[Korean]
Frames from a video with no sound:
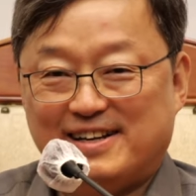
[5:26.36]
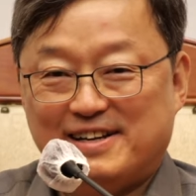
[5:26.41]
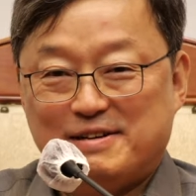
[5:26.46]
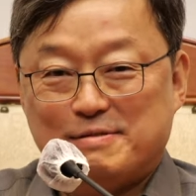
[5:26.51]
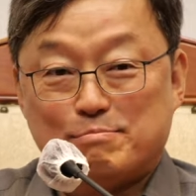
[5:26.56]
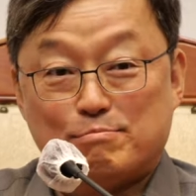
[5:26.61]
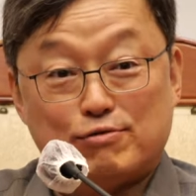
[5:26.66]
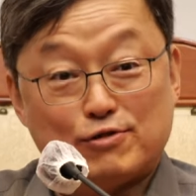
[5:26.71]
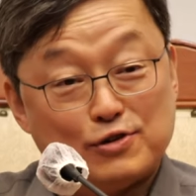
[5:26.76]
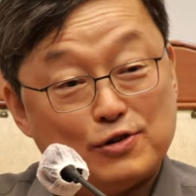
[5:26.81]

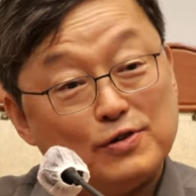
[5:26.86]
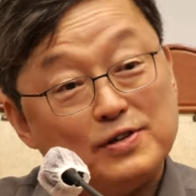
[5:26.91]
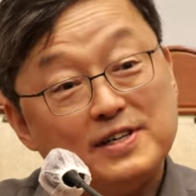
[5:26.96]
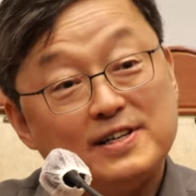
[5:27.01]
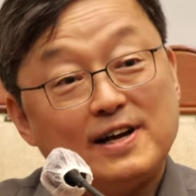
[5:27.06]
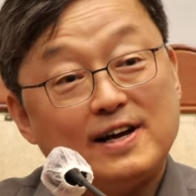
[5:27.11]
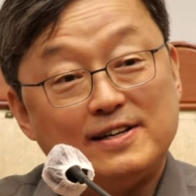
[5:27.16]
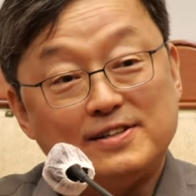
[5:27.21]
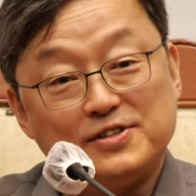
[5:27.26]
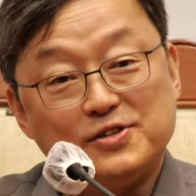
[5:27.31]

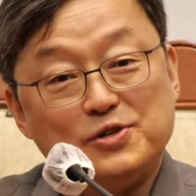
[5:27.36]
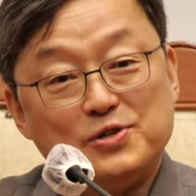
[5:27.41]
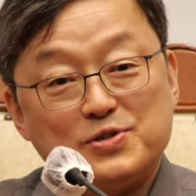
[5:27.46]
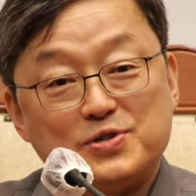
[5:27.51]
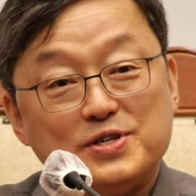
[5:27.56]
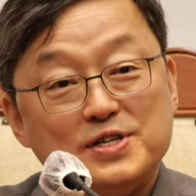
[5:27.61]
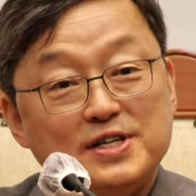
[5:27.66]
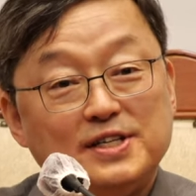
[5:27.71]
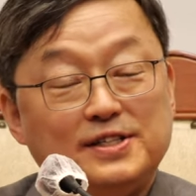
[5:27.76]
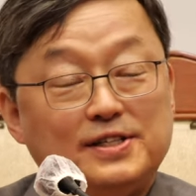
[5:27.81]
부정이라는
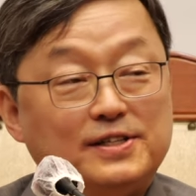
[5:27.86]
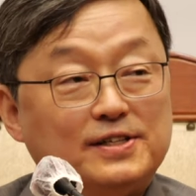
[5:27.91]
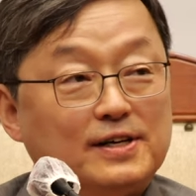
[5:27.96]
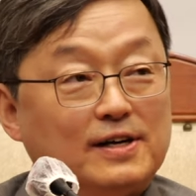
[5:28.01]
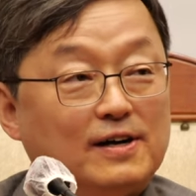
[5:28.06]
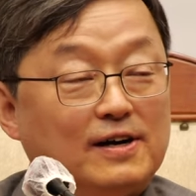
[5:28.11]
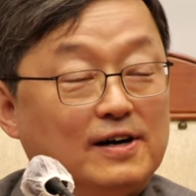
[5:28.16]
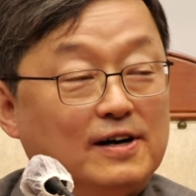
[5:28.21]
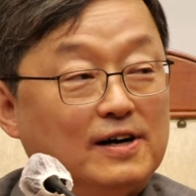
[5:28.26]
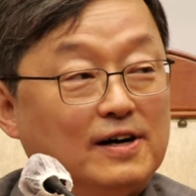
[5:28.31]
것은
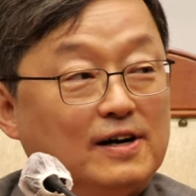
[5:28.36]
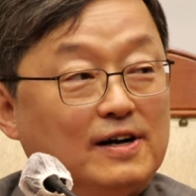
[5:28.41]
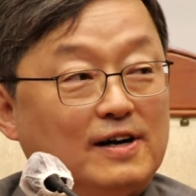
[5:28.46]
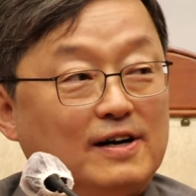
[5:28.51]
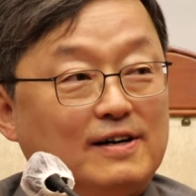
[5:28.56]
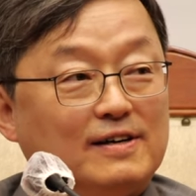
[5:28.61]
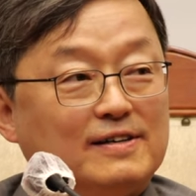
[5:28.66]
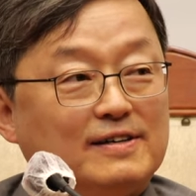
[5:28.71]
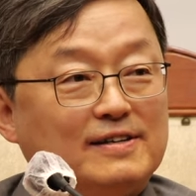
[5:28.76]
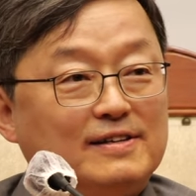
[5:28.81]

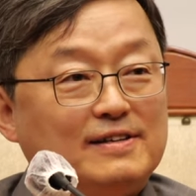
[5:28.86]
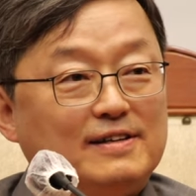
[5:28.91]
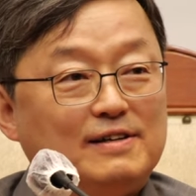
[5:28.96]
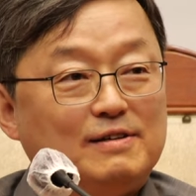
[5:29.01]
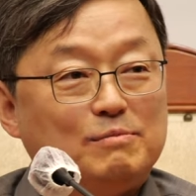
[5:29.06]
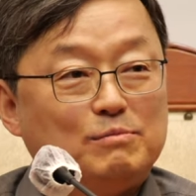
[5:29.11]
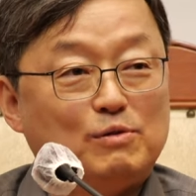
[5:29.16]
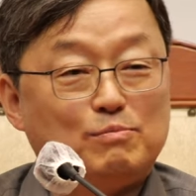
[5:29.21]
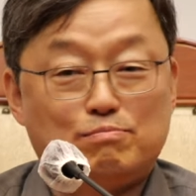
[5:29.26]
뭐